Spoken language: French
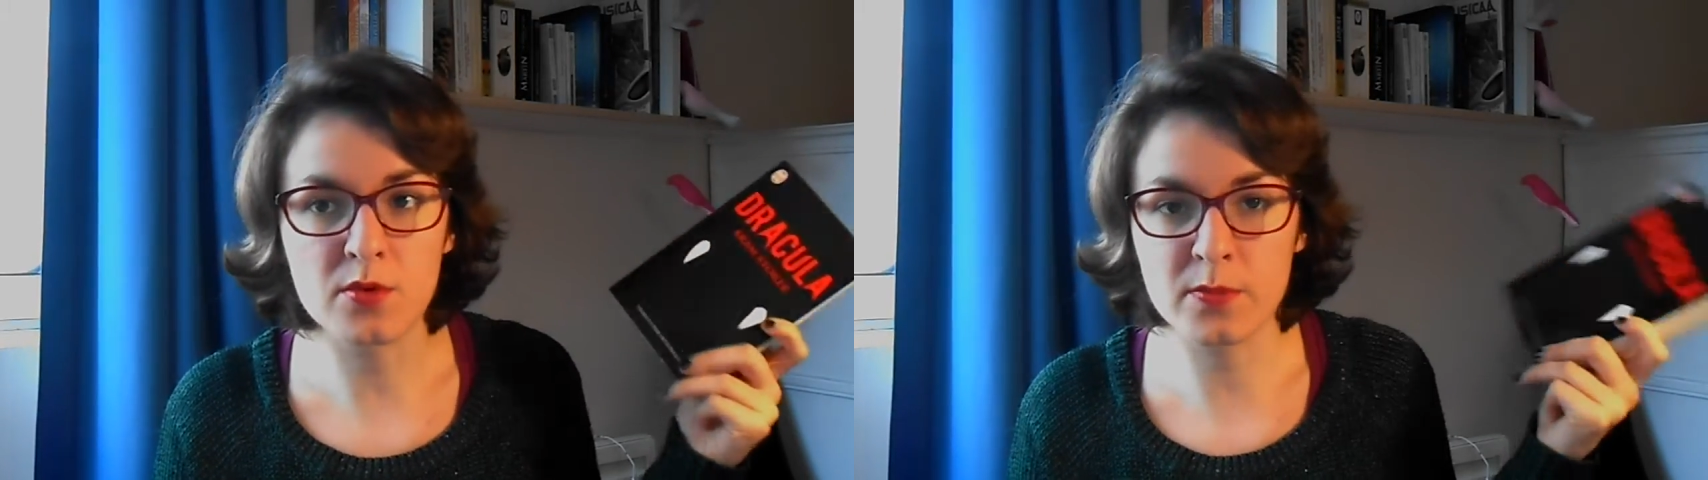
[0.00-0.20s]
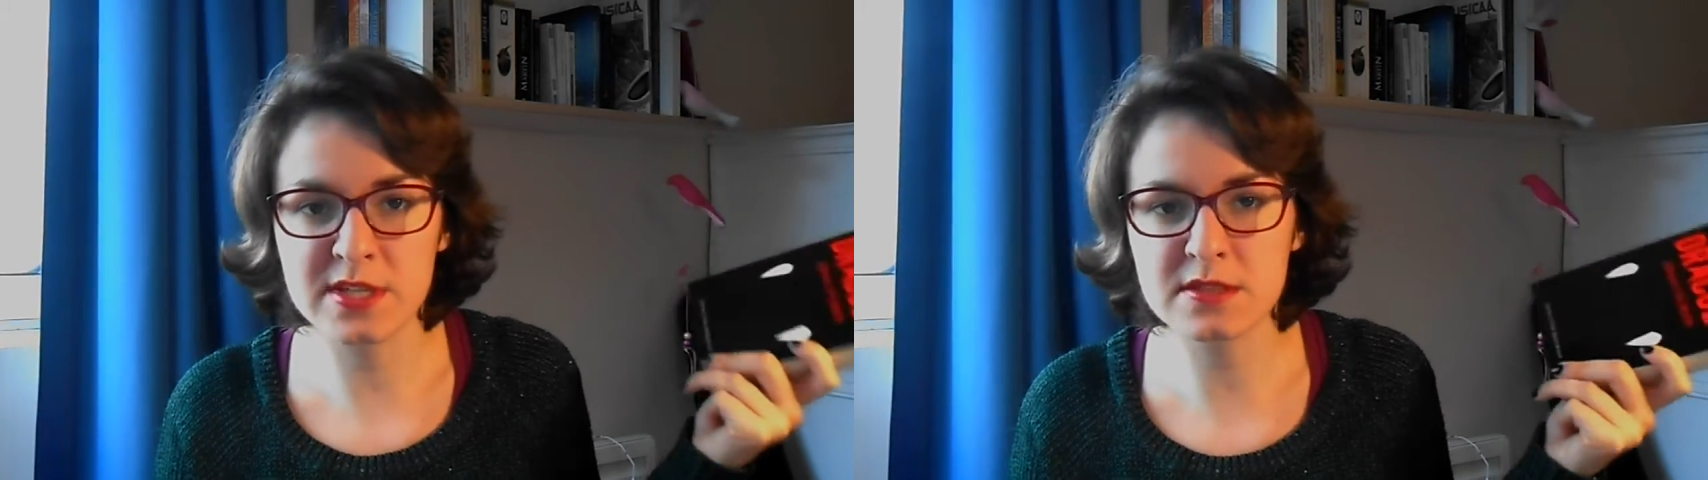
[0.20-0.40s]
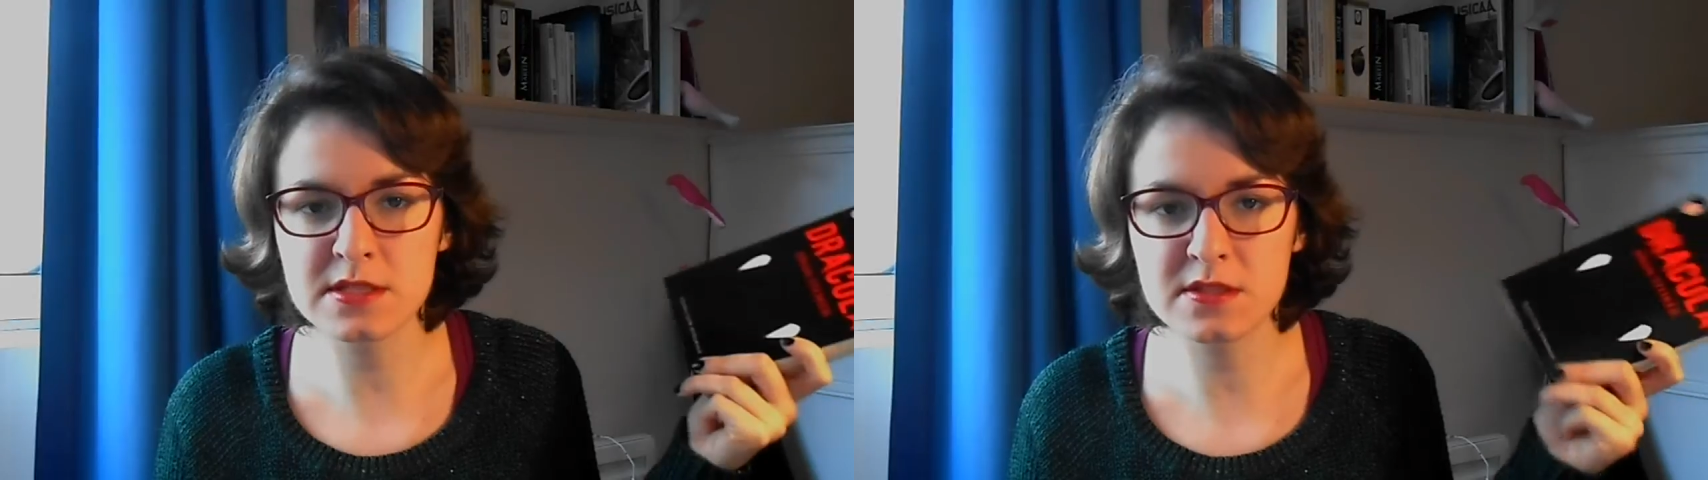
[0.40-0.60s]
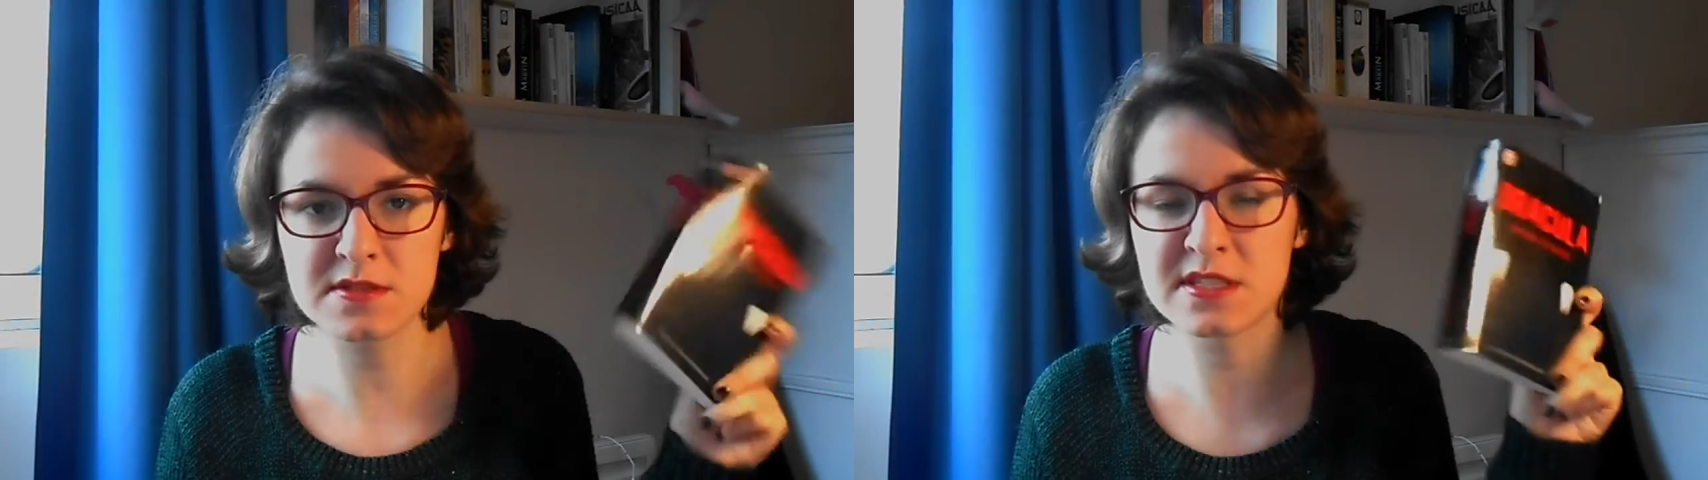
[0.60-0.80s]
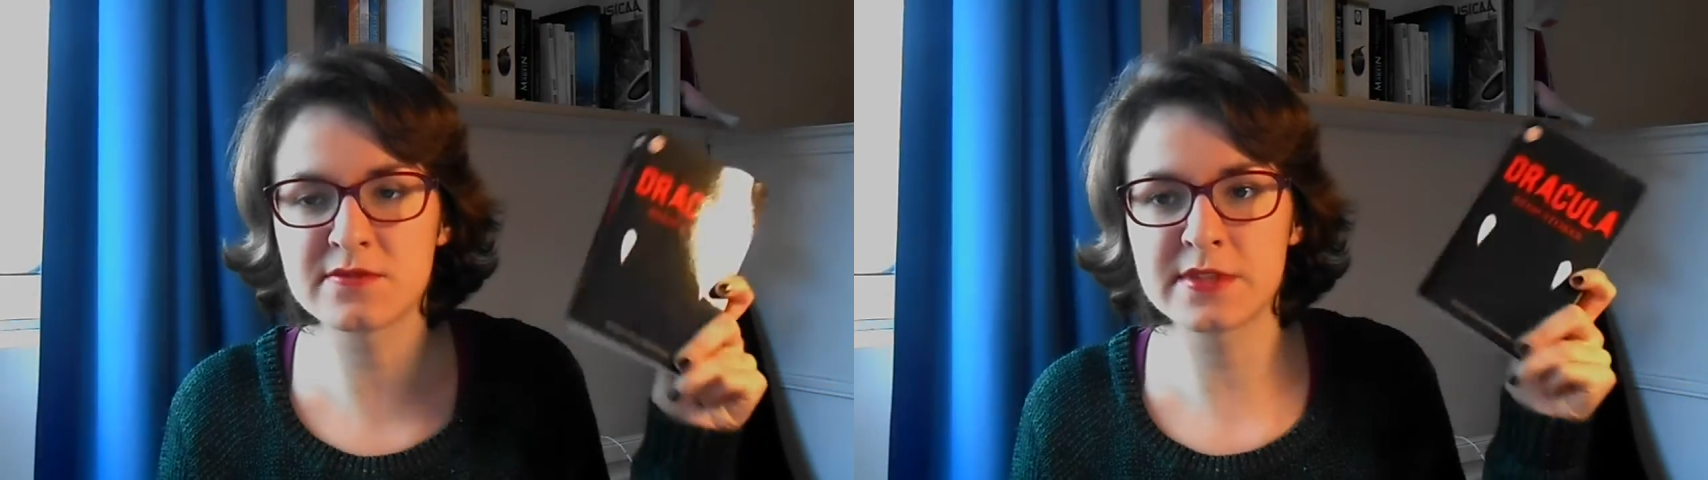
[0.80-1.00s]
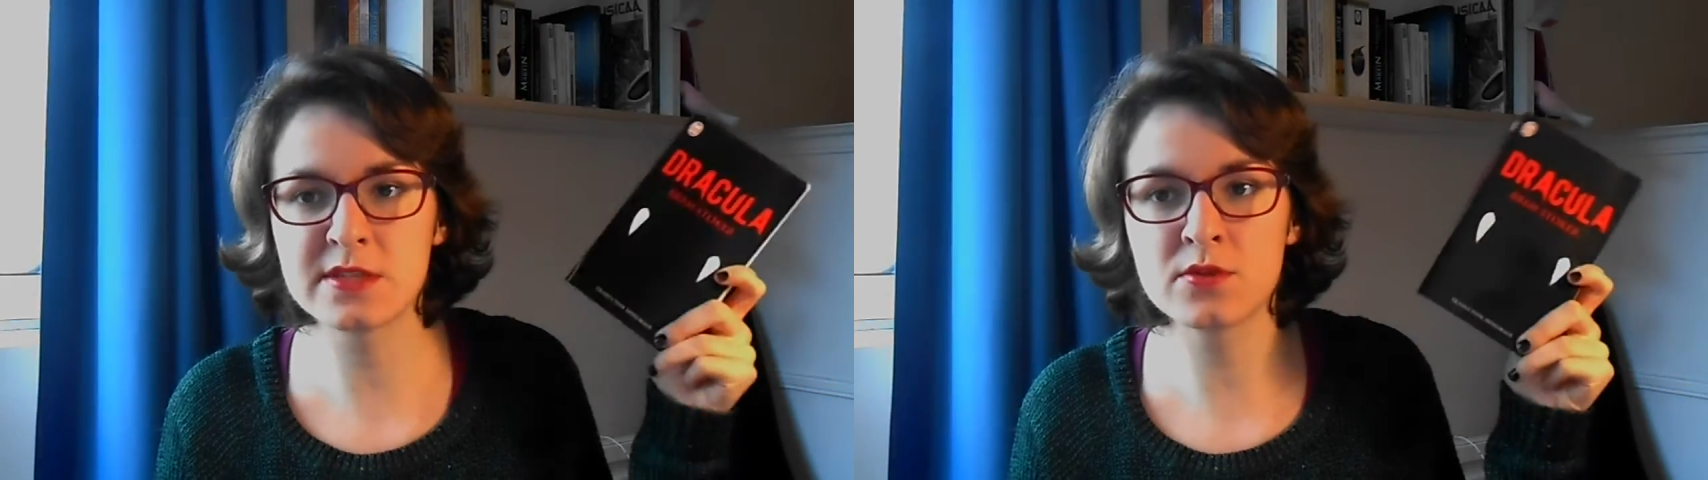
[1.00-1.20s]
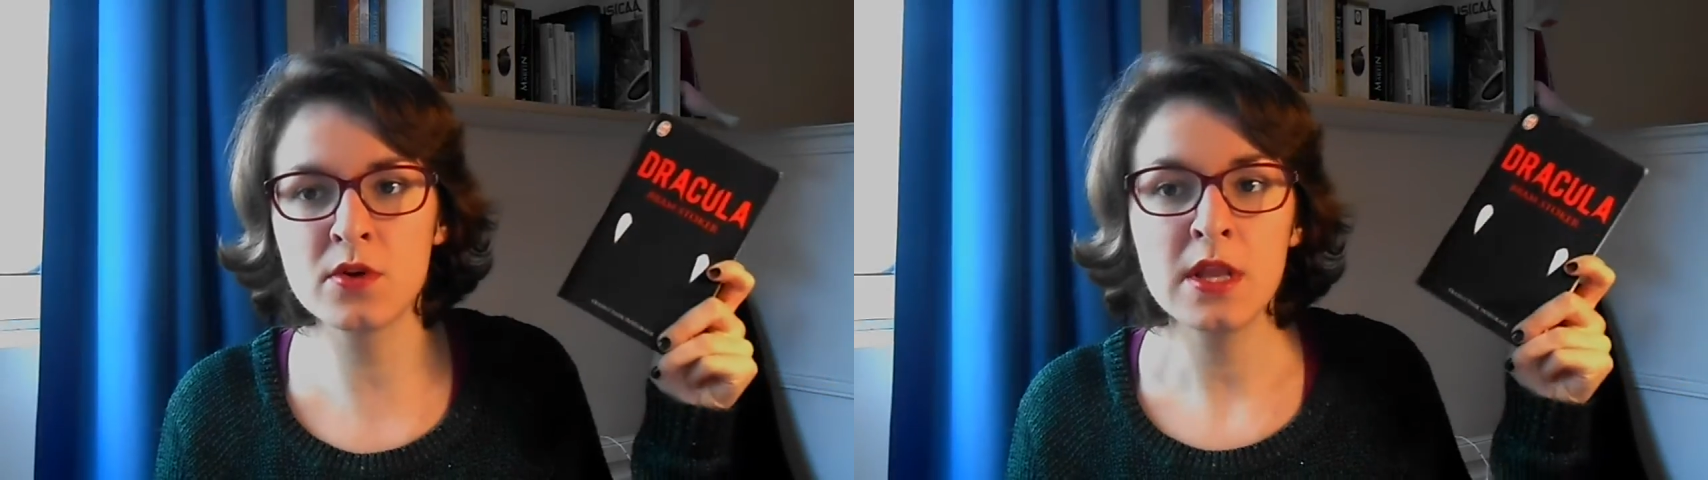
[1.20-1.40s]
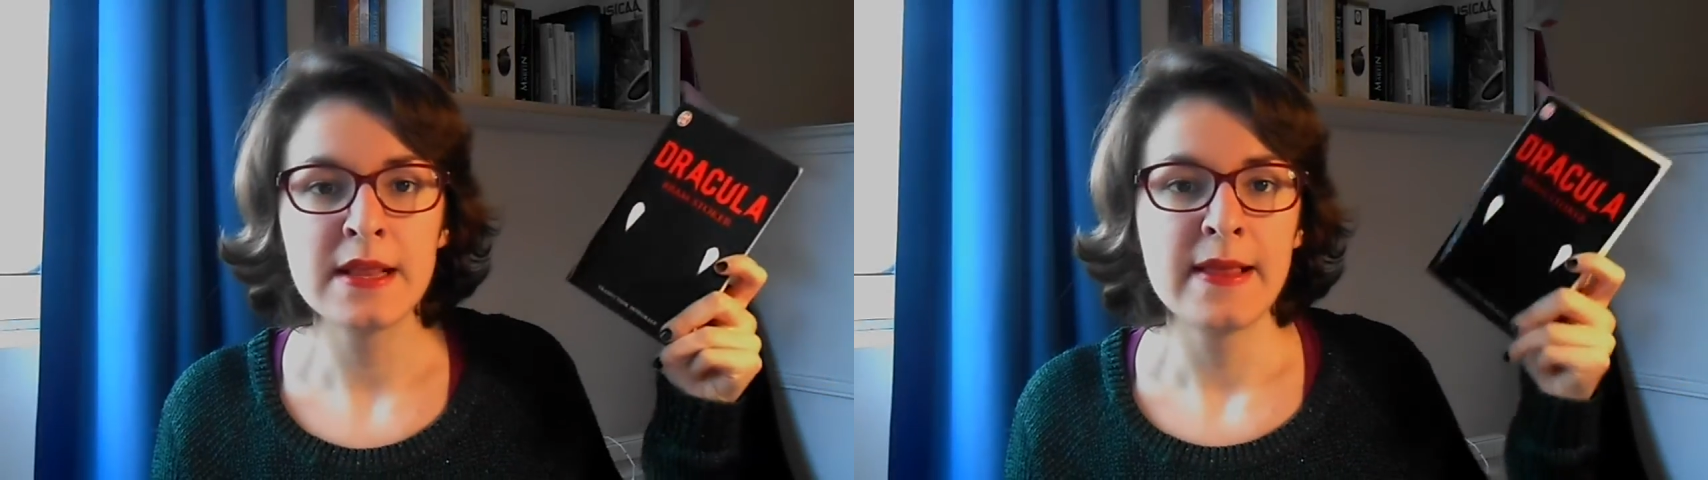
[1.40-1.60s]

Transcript: pour le présenter dans cette vidéo,